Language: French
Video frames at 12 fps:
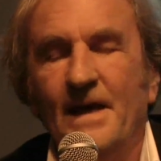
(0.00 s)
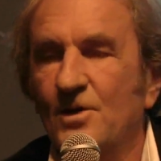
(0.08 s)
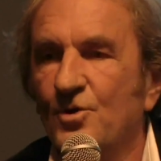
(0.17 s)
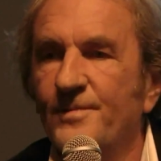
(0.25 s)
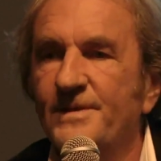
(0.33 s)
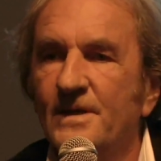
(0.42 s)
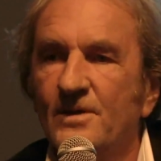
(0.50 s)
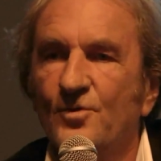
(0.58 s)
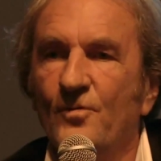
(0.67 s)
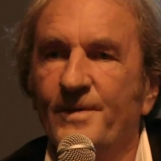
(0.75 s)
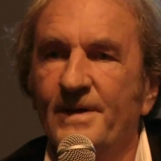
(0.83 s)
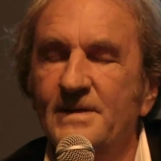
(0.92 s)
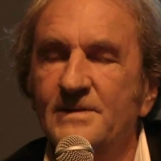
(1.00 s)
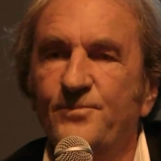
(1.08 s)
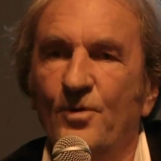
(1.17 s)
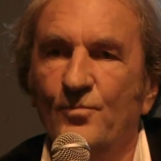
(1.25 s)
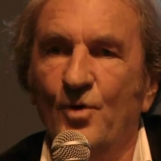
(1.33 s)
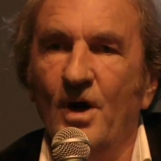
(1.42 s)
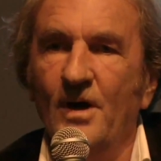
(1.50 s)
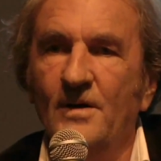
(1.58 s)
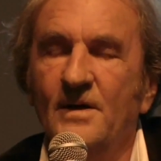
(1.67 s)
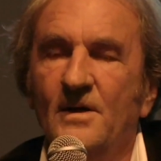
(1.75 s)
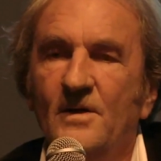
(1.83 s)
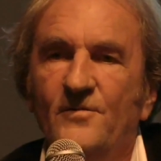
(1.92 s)
Et le comité d'entreprise, pour
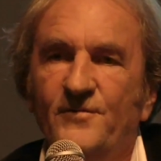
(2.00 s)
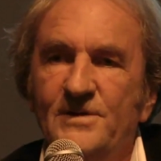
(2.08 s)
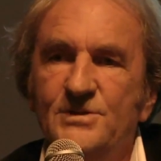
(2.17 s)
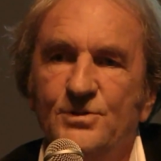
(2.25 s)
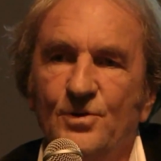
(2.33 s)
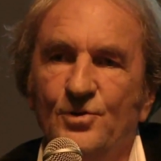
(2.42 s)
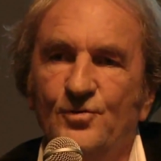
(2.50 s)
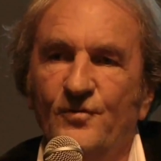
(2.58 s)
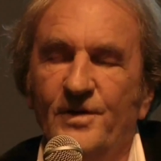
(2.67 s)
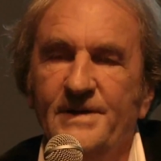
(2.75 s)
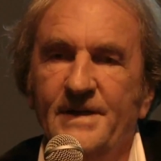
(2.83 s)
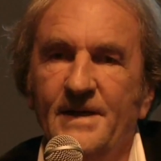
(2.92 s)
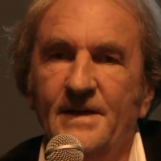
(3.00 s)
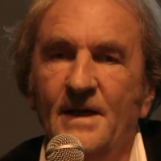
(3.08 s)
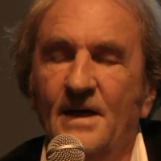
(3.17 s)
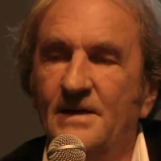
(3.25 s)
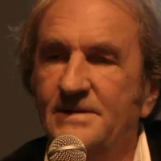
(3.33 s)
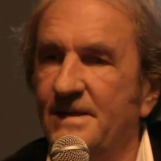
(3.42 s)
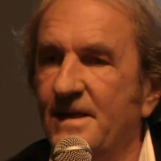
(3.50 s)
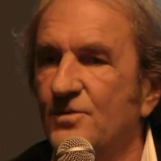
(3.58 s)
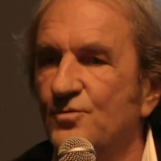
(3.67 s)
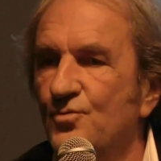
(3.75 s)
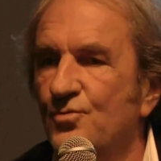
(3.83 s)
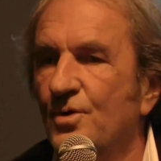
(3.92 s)
moi, fils euh, d'ouvrier,
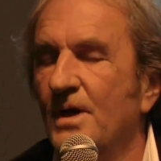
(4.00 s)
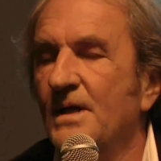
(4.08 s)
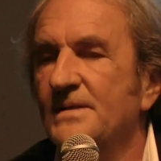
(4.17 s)
c'était tout.